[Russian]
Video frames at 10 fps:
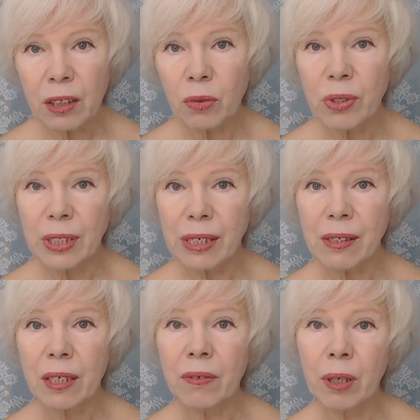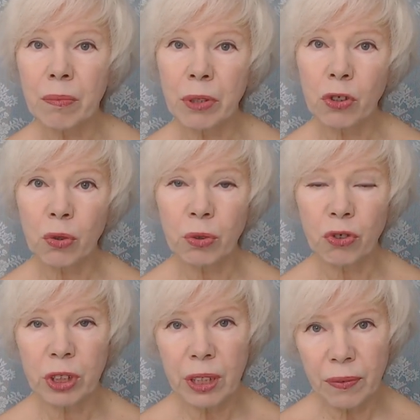то есть если к вам пришел
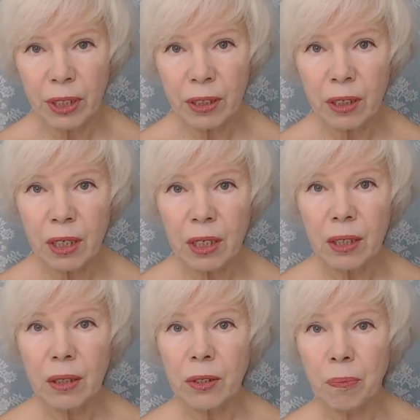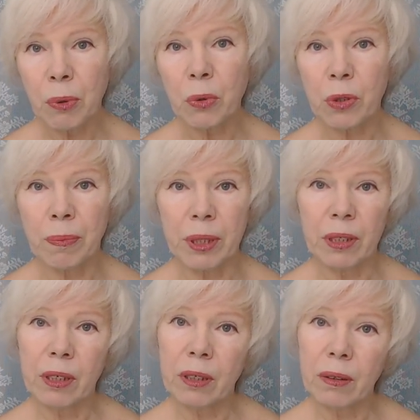человек с
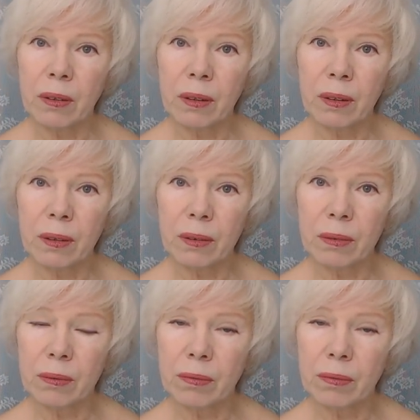просьбой э,